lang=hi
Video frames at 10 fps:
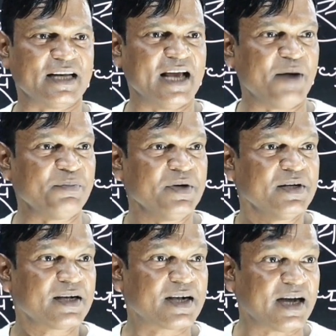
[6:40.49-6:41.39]
हम
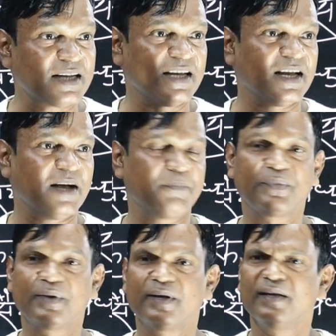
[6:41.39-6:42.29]
कर देना
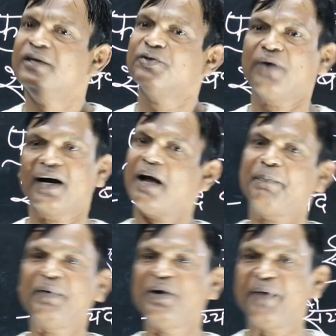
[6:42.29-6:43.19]
तो अगला
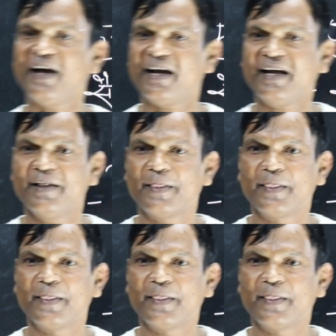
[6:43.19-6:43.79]
प्रिपेयर है